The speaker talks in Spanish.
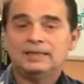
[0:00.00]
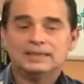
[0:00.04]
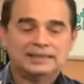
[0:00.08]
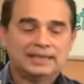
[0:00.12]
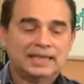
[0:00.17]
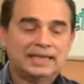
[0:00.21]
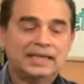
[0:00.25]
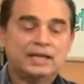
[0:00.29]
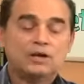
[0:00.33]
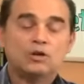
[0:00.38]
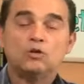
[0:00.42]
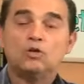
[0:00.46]

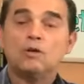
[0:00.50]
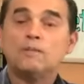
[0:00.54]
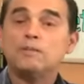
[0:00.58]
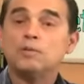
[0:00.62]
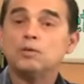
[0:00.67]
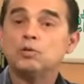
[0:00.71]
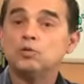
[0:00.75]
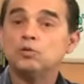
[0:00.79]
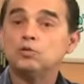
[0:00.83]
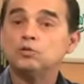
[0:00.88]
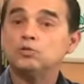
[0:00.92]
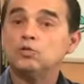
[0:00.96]
Salieron los
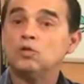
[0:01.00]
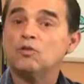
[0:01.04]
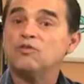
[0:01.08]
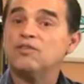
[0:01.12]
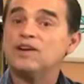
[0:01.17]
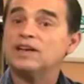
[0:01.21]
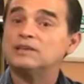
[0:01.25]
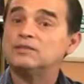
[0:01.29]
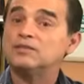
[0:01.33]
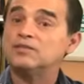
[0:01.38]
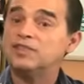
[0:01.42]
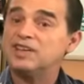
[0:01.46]
productos
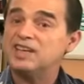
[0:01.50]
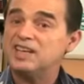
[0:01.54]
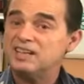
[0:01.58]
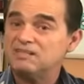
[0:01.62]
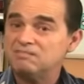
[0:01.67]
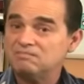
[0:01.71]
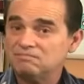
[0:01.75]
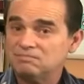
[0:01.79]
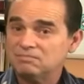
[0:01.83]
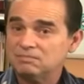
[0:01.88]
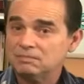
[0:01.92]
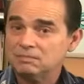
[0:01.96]
fat free,